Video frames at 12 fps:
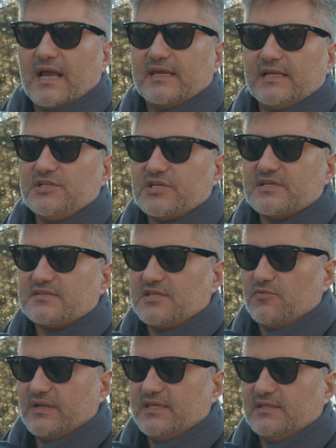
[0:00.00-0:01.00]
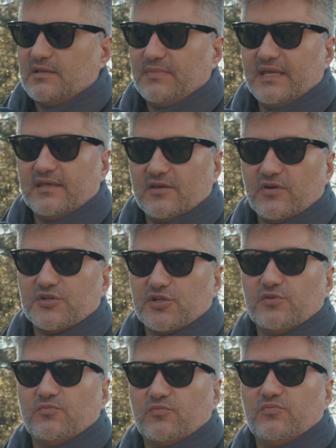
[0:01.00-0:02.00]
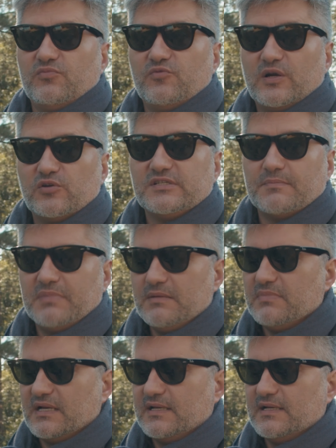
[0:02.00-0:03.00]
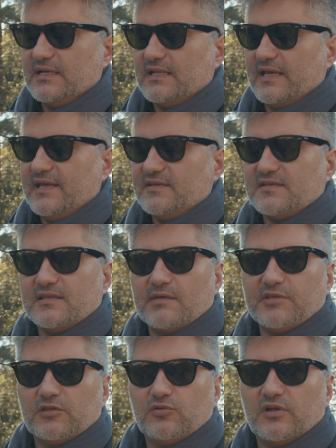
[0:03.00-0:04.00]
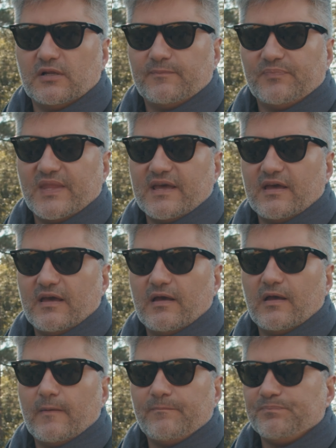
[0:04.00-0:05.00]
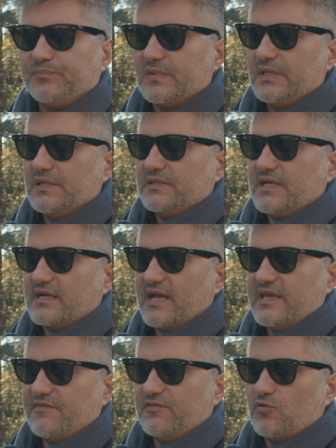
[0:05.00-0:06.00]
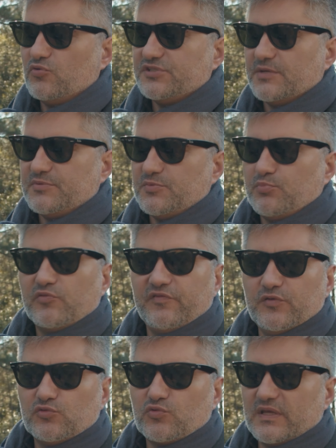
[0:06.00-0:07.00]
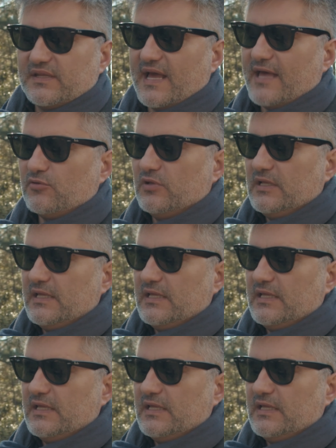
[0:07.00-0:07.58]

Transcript: A grande questão aqui também, que eu acho que uma coisa bem bacana, esse adaptador da, da KF Concept para o filtro quadrado,